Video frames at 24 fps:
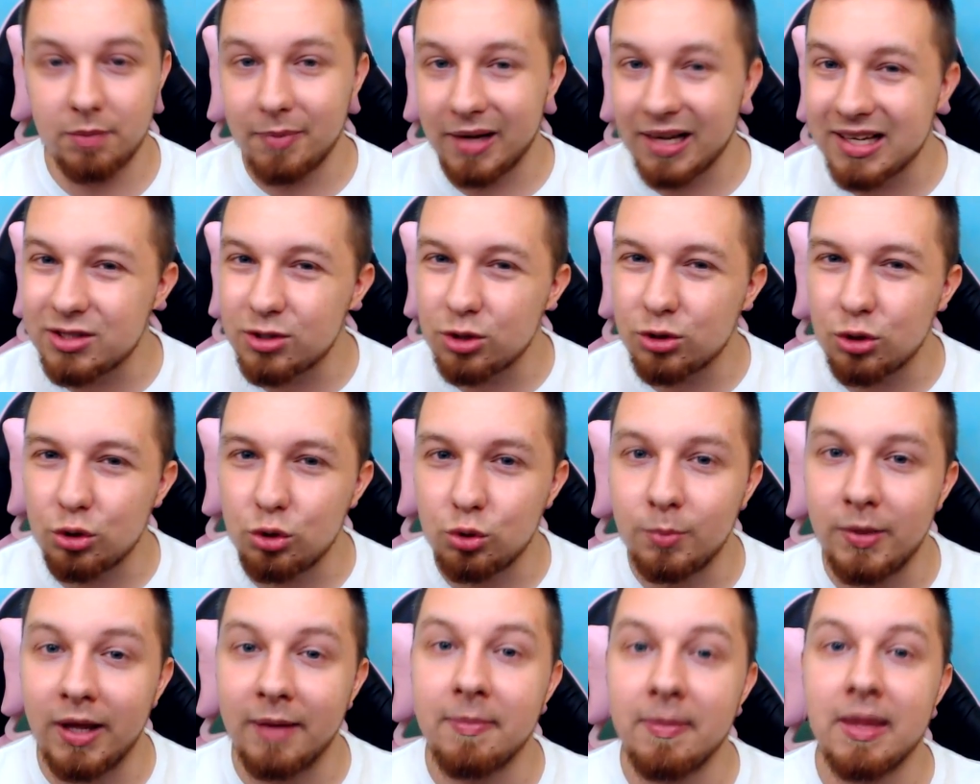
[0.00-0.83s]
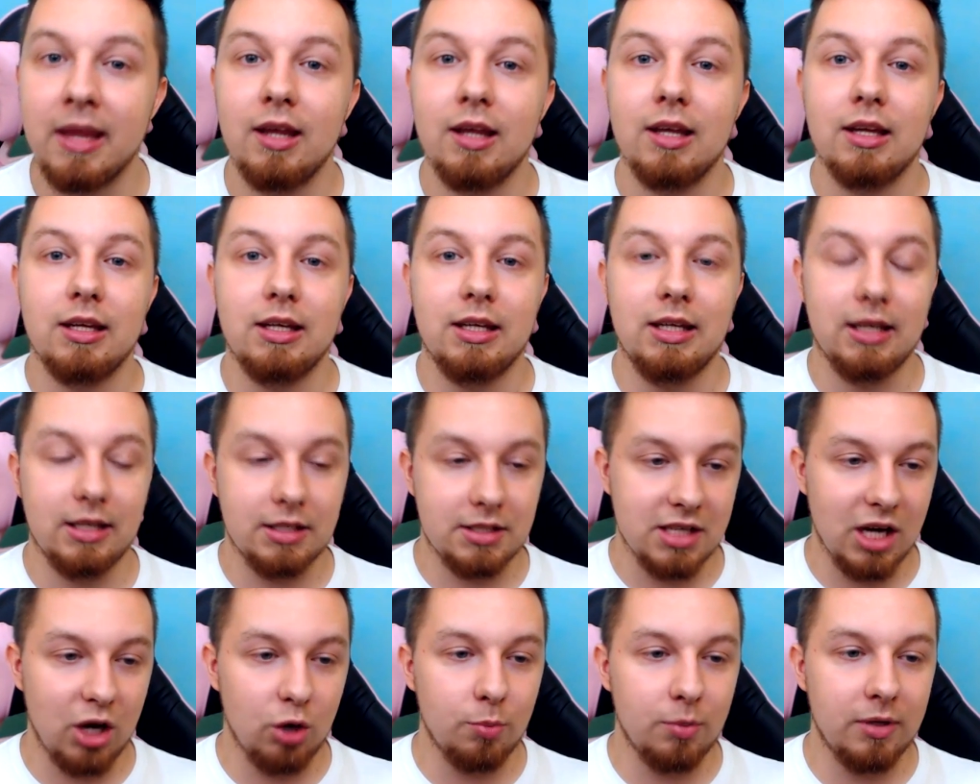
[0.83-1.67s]
Bardzo to lubię i
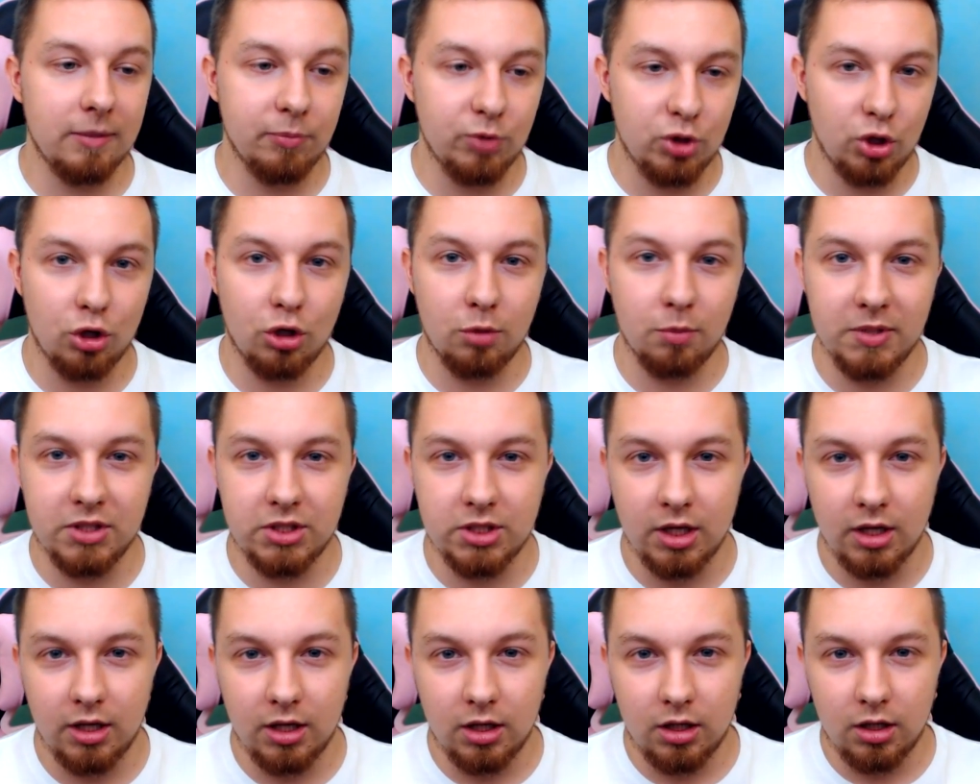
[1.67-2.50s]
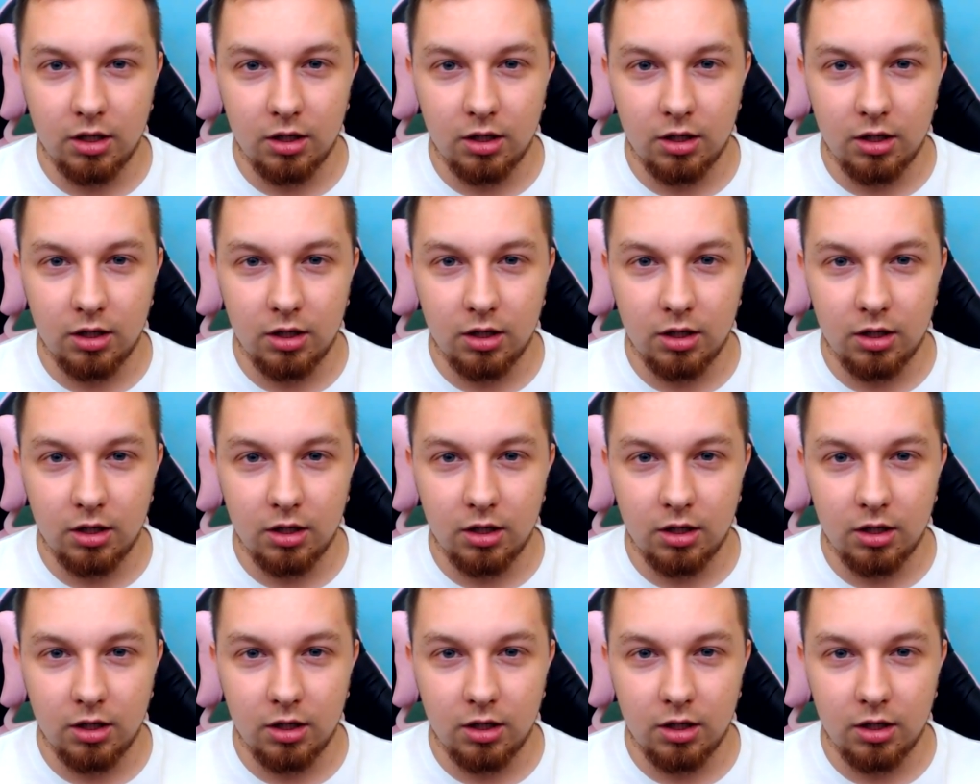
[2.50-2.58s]
chciałbym to robić